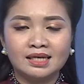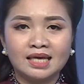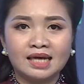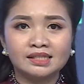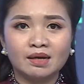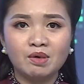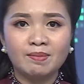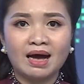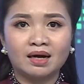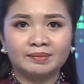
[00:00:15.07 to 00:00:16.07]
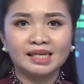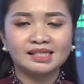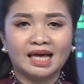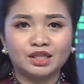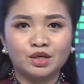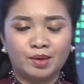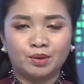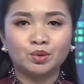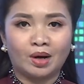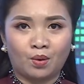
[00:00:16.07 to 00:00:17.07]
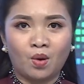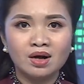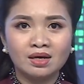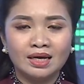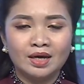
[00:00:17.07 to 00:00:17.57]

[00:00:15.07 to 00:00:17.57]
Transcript: và sáu mươi ba hợp tác xã tiêu biểu toàn quốc.